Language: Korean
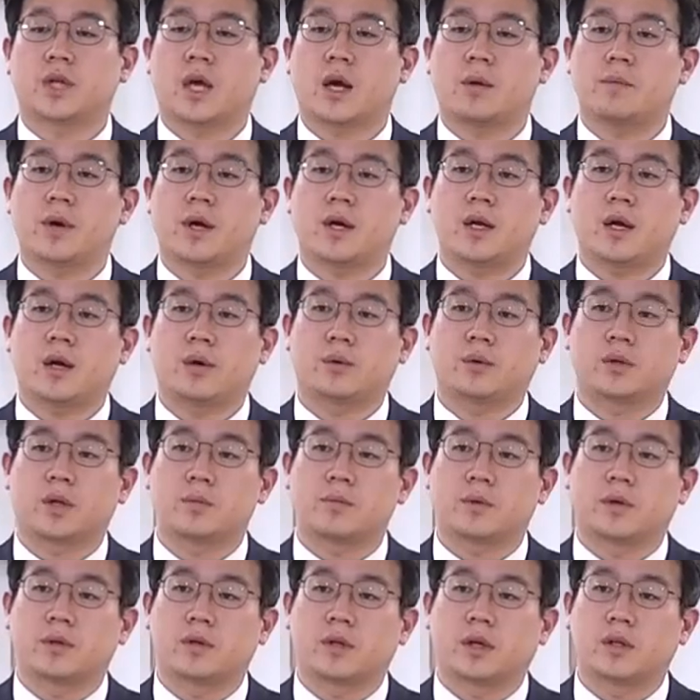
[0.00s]
사마리아로
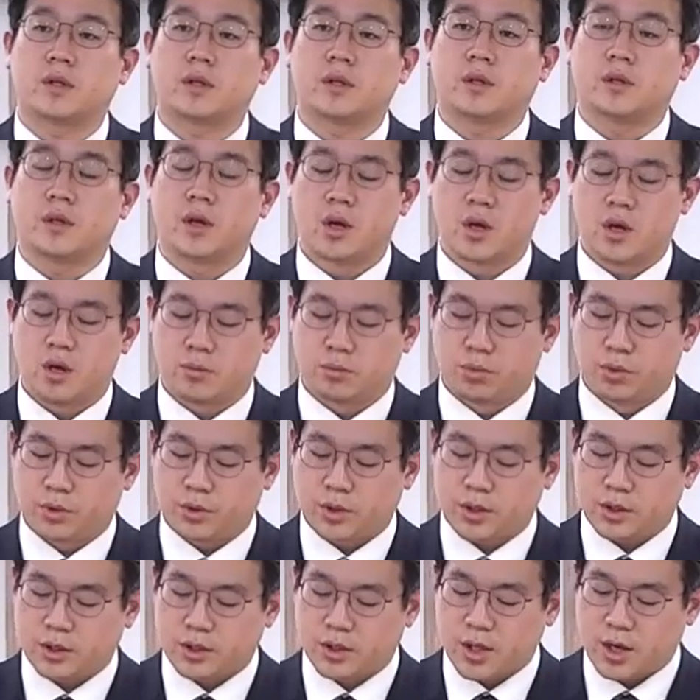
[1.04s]
대변되는
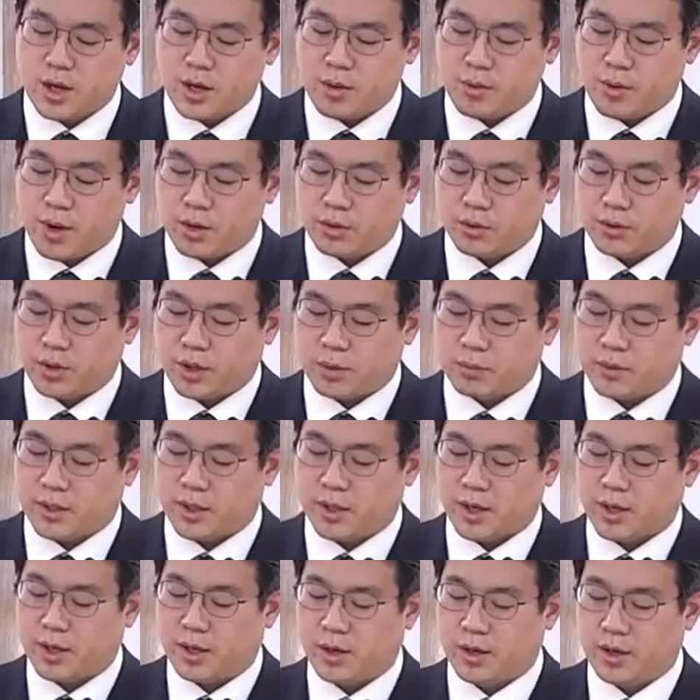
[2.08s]
북이스라엘
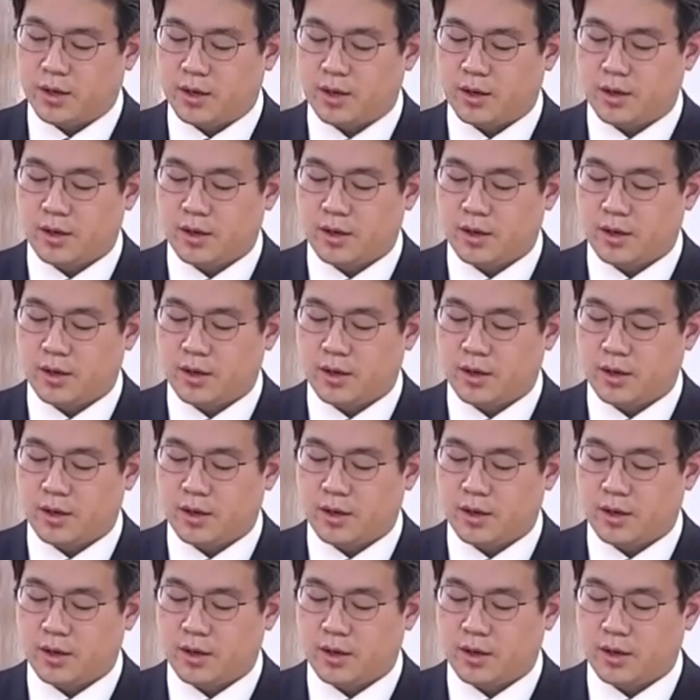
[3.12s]
왕국입니다.